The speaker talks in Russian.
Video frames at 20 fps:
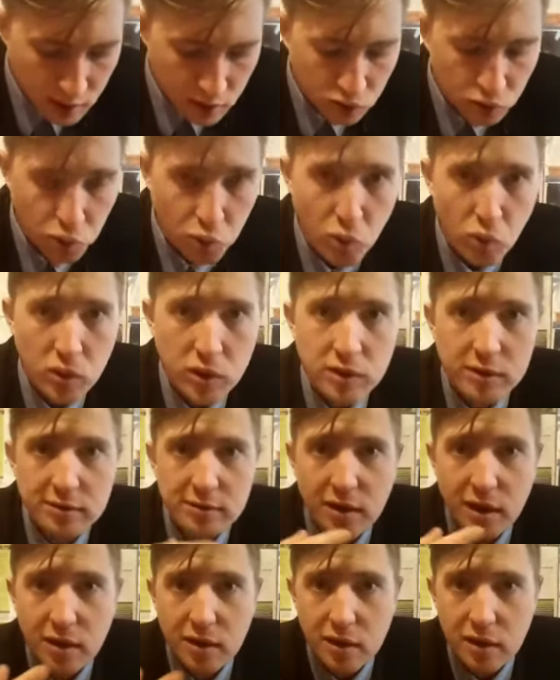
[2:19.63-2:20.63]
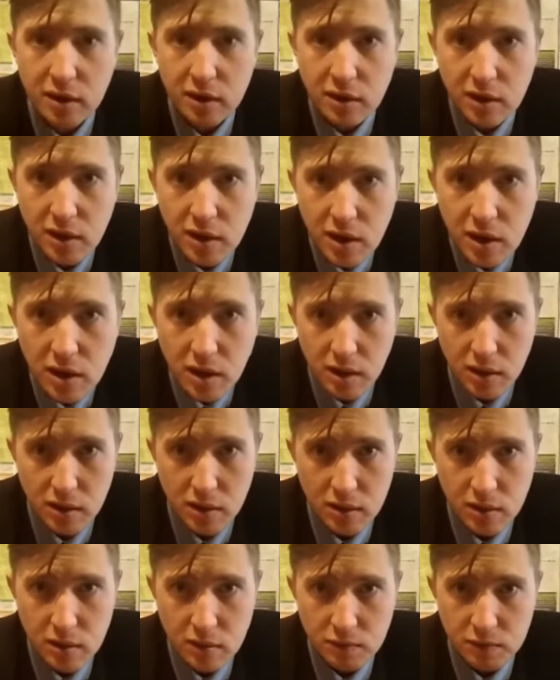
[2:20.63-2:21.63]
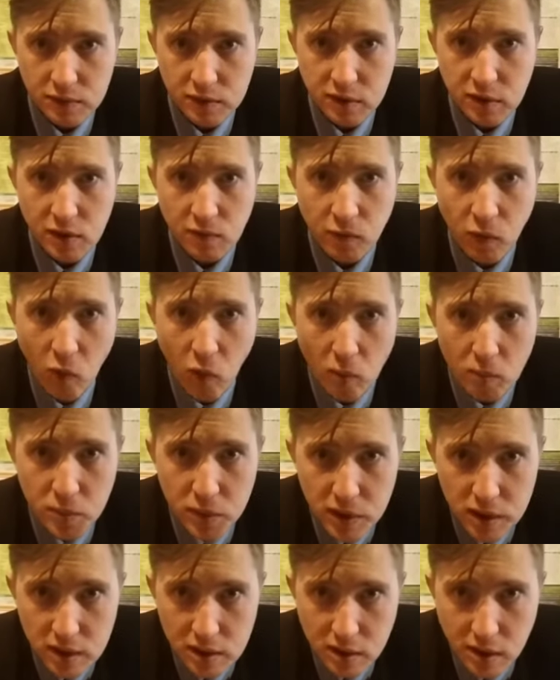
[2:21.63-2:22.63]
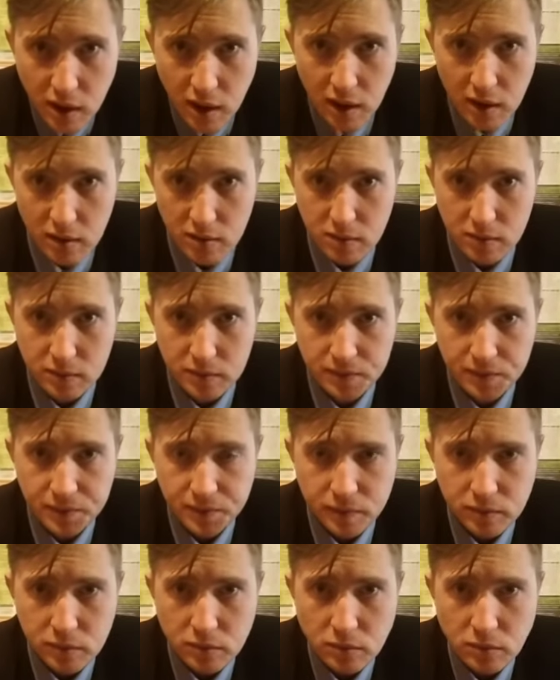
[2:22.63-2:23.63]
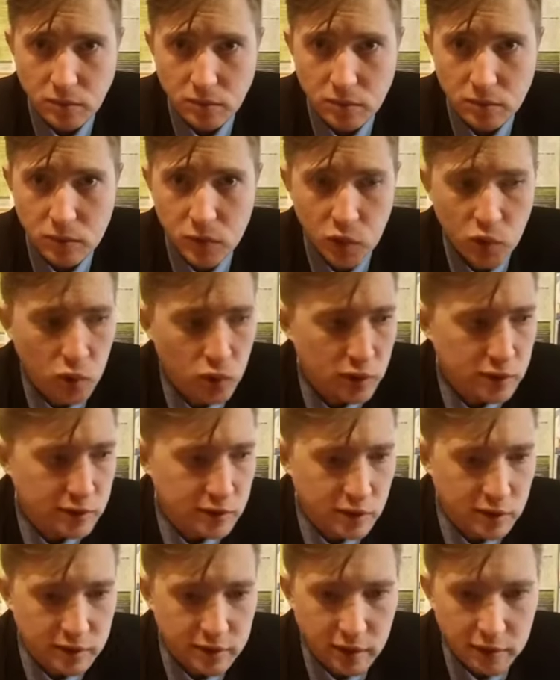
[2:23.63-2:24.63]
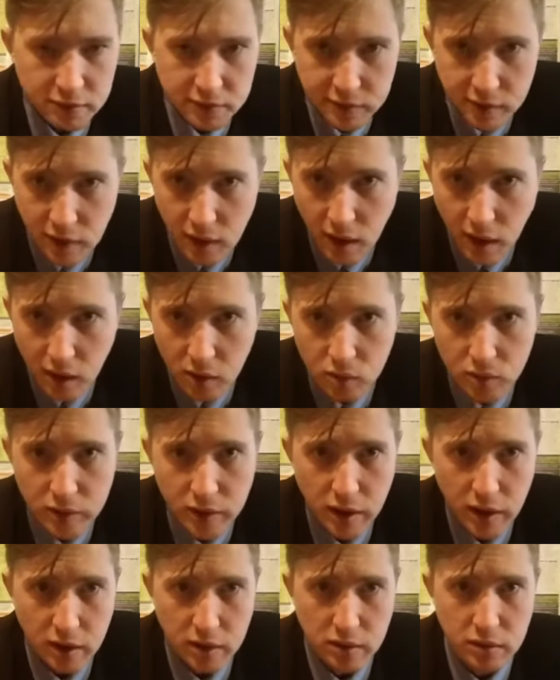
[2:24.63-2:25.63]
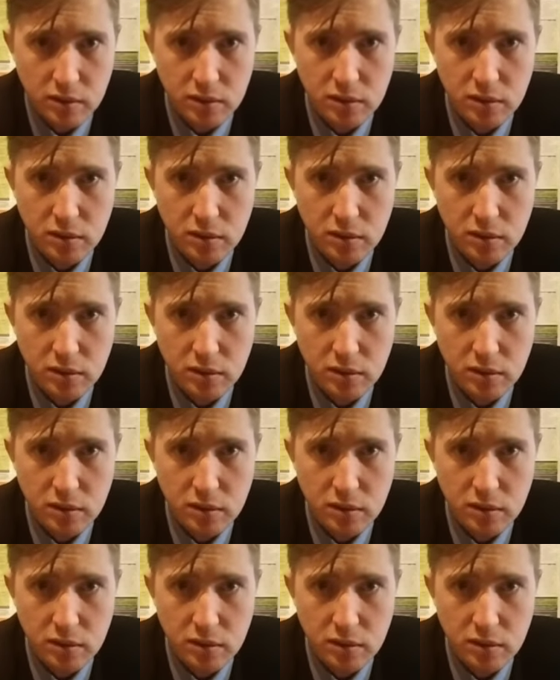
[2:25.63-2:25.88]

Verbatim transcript: но и за грехи всего мира. То есть за всех людей.